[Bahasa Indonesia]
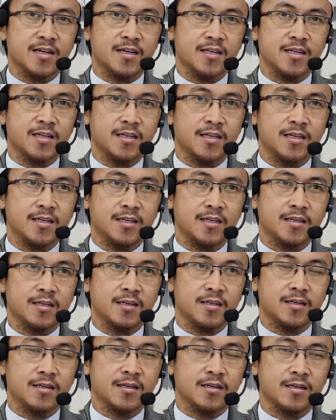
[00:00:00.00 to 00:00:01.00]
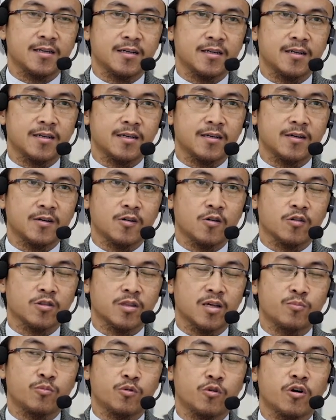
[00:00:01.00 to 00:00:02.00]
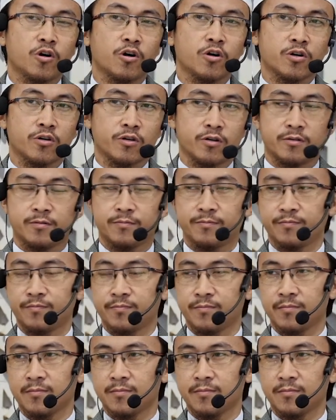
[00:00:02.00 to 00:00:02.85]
dari kota Bukhara.